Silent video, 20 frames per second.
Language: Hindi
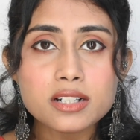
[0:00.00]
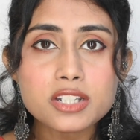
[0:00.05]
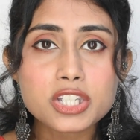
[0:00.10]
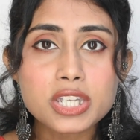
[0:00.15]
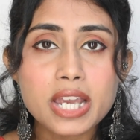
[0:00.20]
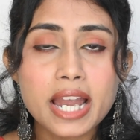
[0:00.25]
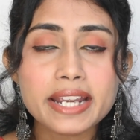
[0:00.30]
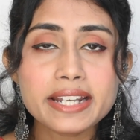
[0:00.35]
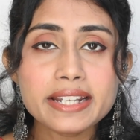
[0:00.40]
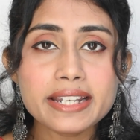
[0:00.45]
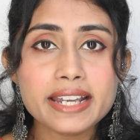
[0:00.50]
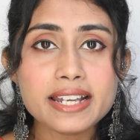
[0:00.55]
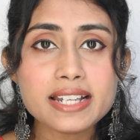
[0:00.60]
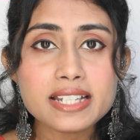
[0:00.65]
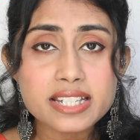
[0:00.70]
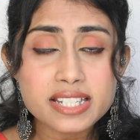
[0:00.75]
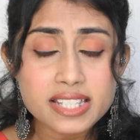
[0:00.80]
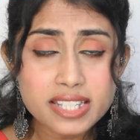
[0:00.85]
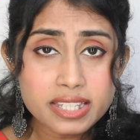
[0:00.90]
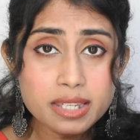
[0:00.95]
शाइन है
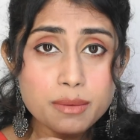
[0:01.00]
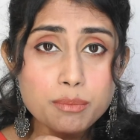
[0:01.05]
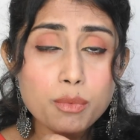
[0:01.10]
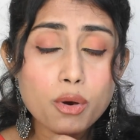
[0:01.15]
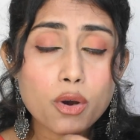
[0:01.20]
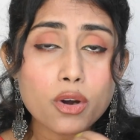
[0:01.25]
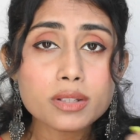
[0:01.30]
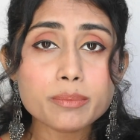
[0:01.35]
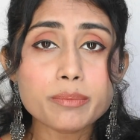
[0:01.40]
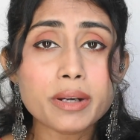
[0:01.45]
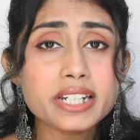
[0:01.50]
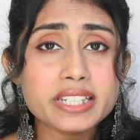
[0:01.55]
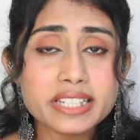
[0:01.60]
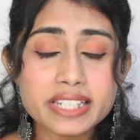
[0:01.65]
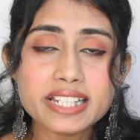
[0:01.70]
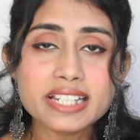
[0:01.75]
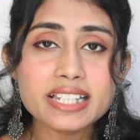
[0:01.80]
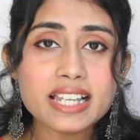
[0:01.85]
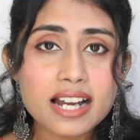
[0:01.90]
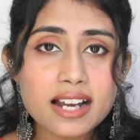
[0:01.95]
जैसे कि बहुत
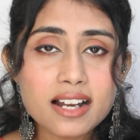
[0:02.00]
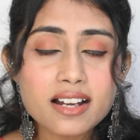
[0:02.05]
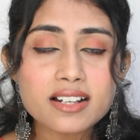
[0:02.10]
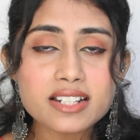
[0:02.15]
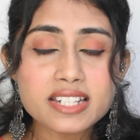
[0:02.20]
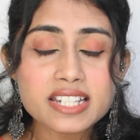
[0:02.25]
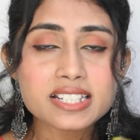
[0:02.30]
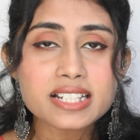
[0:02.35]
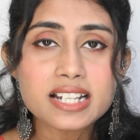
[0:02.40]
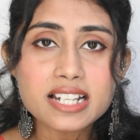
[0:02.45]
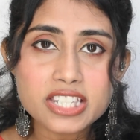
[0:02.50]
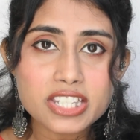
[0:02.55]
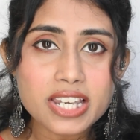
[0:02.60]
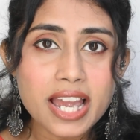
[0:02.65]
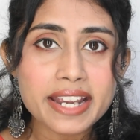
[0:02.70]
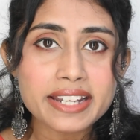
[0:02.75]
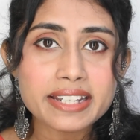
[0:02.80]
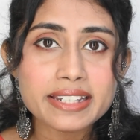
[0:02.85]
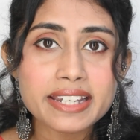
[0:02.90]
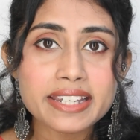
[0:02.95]
भड़कीला इसका
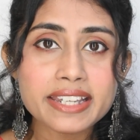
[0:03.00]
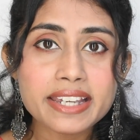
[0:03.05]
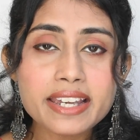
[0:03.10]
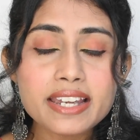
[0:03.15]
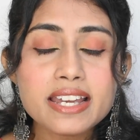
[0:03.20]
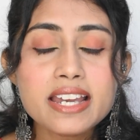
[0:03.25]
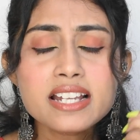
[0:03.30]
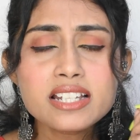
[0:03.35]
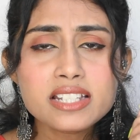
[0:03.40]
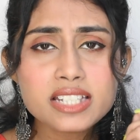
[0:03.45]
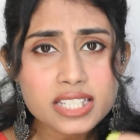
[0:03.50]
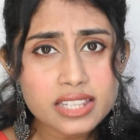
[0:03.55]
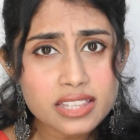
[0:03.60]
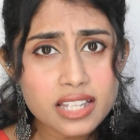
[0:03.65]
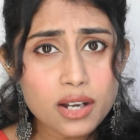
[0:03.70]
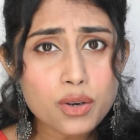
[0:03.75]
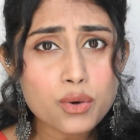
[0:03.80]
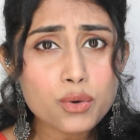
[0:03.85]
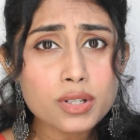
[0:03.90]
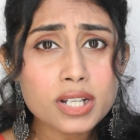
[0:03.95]
शाइन नहीं है
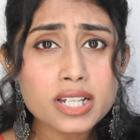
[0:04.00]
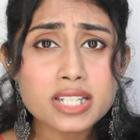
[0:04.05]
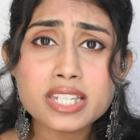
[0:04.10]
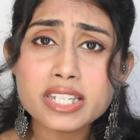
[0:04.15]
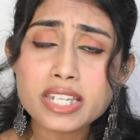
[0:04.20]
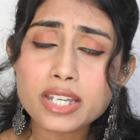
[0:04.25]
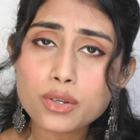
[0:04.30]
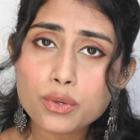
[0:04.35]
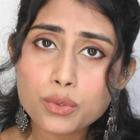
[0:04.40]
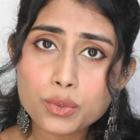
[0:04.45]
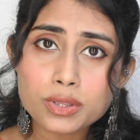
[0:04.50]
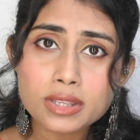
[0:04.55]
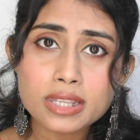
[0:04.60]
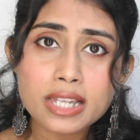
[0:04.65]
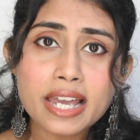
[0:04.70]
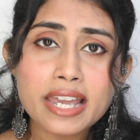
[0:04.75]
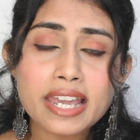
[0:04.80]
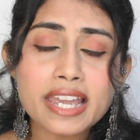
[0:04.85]
जितना होना चाहिए उतना